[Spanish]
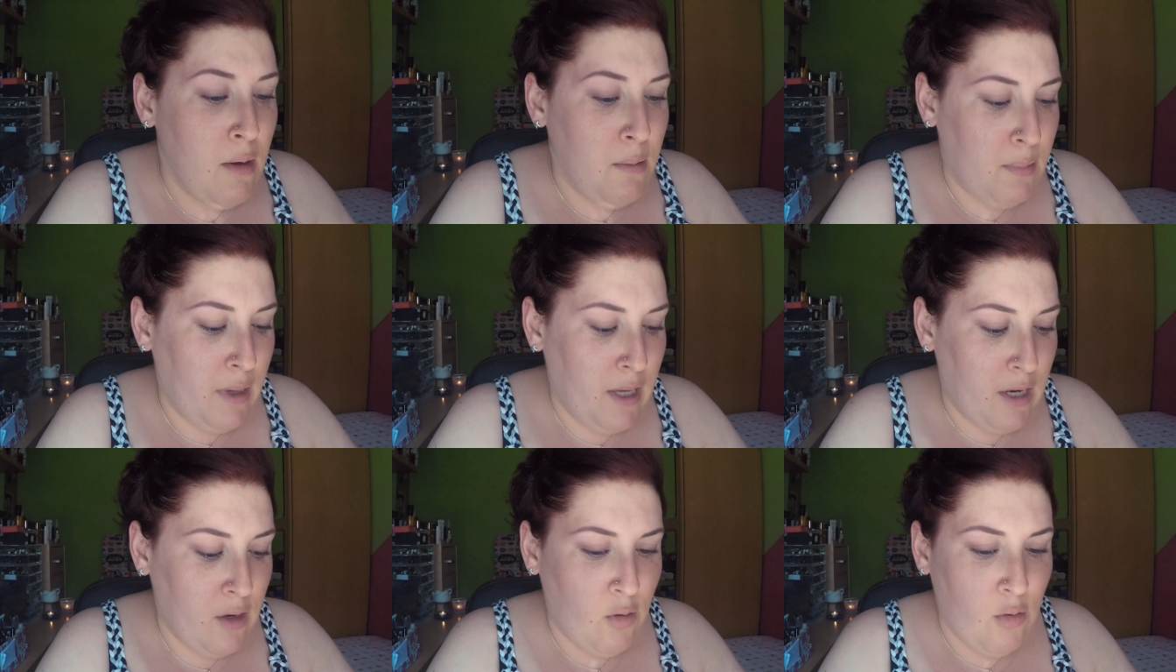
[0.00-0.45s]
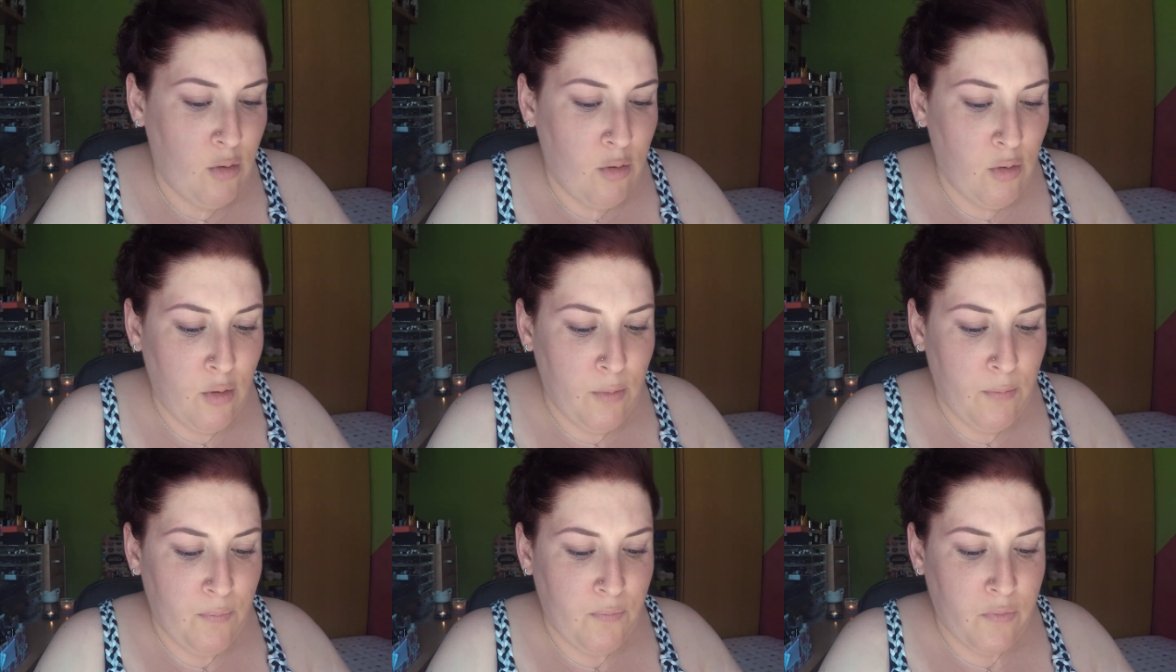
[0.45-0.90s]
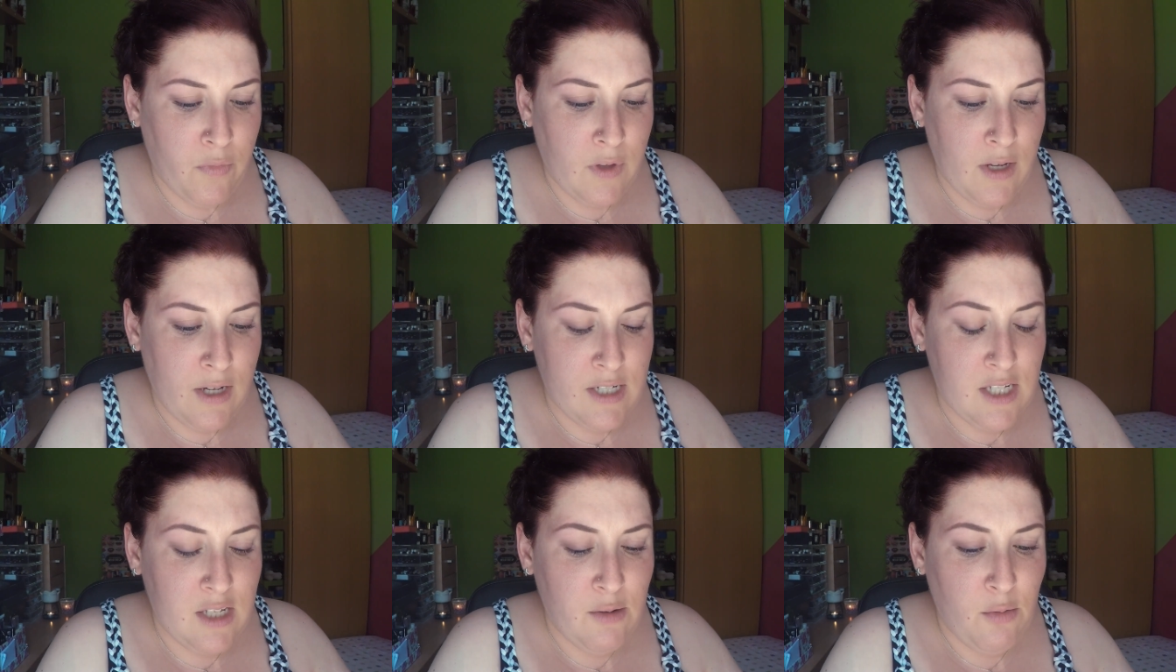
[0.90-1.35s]
pero mm,
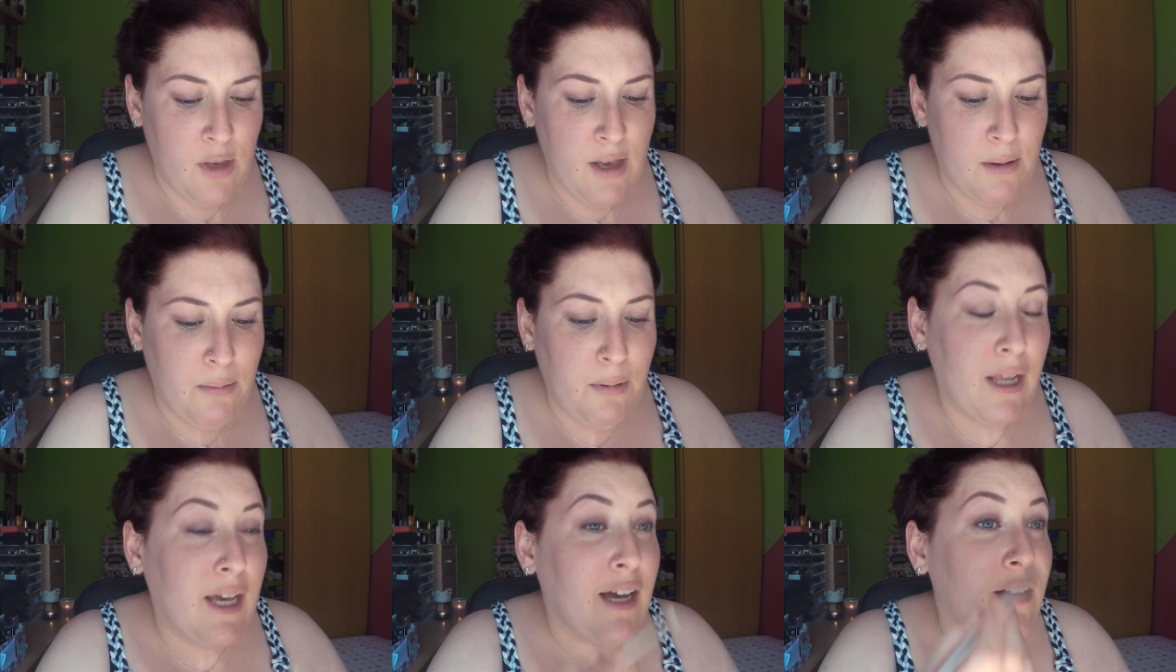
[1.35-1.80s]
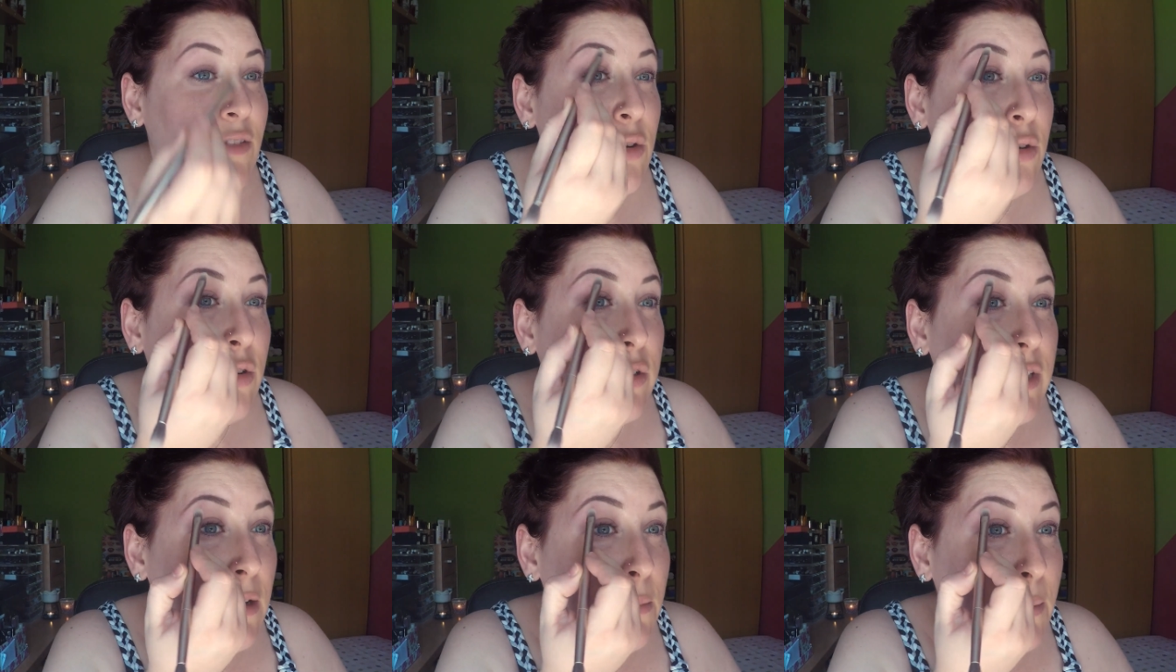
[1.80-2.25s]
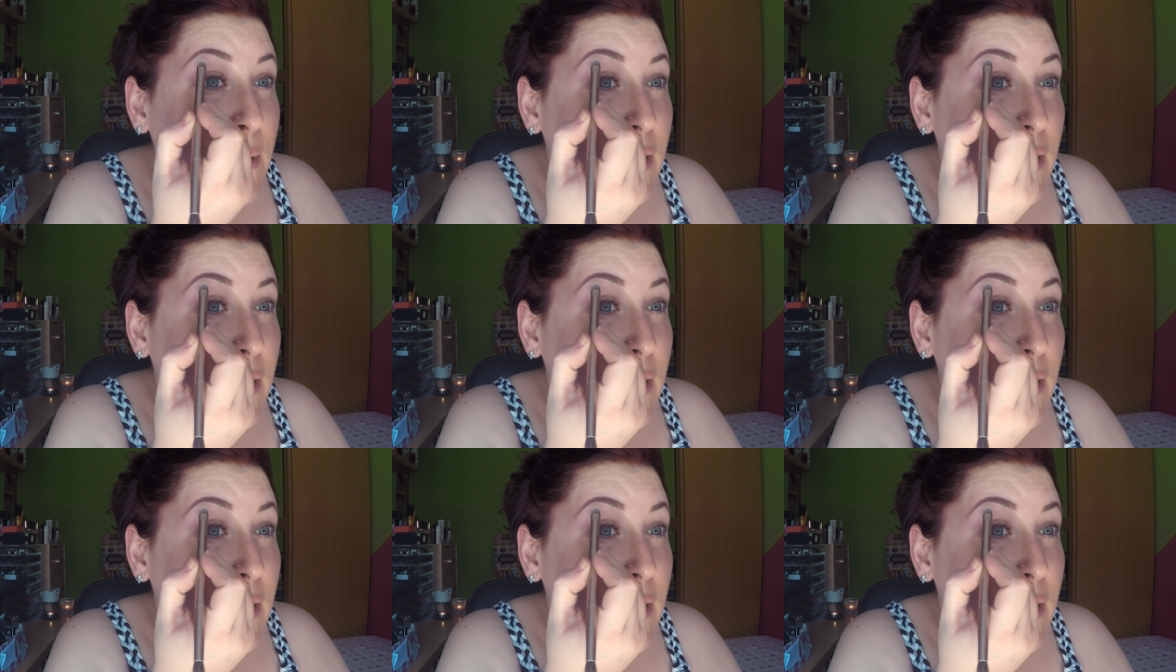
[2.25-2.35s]
si voy aplicando con el